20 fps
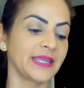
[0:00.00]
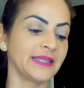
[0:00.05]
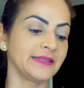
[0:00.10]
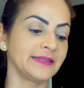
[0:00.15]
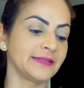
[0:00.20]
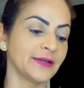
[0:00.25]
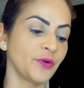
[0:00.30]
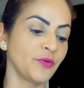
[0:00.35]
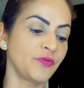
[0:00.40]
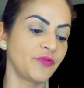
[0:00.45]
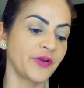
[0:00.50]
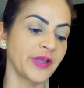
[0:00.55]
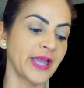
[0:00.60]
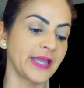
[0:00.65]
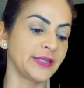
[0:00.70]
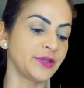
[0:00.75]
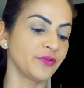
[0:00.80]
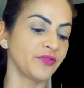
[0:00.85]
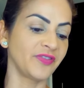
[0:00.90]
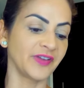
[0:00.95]
Então foi
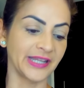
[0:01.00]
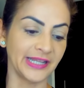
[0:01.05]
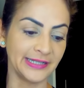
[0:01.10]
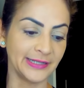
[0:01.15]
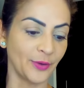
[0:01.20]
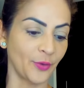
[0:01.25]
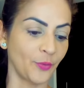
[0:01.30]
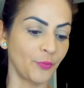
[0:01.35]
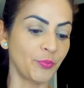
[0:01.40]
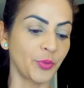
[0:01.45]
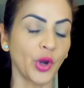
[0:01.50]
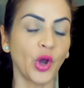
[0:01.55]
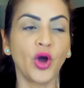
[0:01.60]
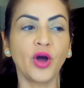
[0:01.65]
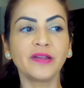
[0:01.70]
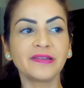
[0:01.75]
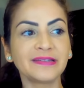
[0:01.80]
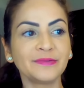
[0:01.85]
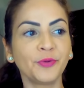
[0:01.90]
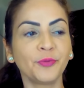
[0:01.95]
aí que eu falei, não, o
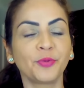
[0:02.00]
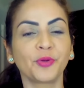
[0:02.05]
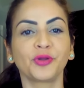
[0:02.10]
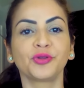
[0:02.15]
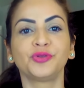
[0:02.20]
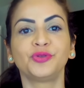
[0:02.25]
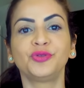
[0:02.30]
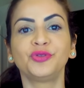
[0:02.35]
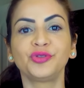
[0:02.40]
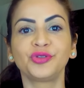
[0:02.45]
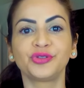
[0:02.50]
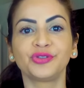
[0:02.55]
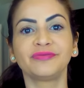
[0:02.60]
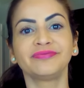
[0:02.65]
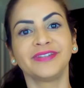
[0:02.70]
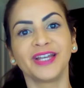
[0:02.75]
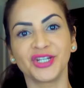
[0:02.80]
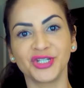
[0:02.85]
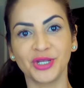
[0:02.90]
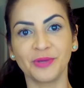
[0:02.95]
próximo produto
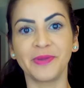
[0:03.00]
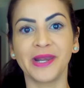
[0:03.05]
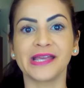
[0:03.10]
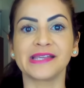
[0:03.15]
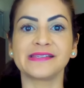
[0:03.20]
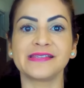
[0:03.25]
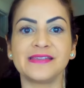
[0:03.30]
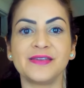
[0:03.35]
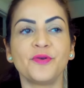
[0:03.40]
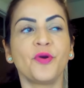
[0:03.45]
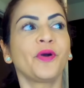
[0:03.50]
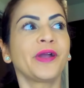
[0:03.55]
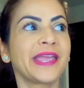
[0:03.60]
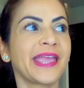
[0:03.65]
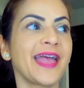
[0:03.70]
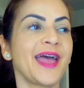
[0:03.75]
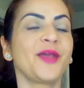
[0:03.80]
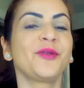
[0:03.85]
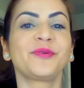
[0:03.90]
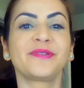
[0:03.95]
da G Brasil eu
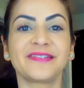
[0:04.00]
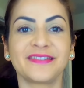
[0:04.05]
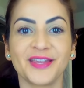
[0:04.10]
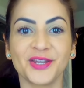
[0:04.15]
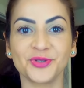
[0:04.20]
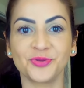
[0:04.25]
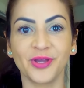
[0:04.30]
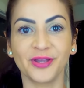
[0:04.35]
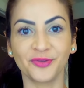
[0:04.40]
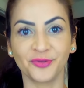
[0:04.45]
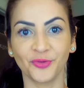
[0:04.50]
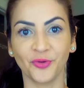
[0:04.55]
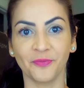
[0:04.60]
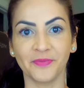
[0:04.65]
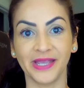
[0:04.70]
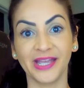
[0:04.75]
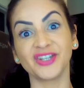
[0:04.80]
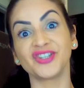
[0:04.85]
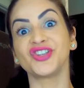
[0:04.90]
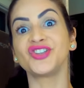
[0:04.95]
quero que seja o X
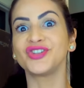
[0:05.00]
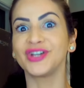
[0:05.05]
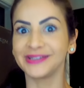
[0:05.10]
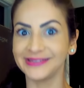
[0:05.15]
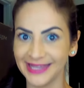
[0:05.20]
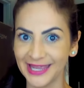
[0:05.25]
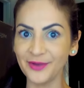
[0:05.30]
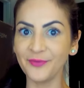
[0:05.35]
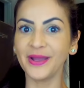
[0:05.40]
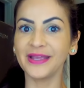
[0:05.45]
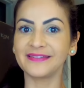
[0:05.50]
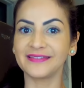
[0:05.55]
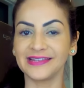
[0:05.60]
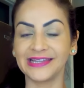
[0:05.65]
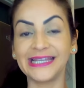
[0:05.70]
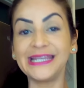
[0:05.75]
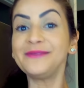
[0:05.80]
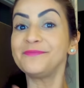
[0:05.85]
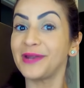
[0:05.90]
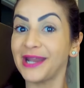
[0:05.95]
Omega. A gente já tem o X
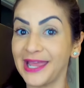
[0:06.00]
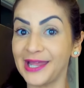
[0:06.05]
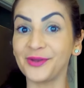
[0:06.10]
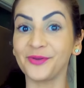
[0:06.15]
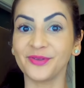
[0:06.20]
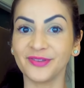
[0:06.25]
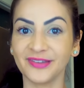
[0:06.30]
Lean, para quem não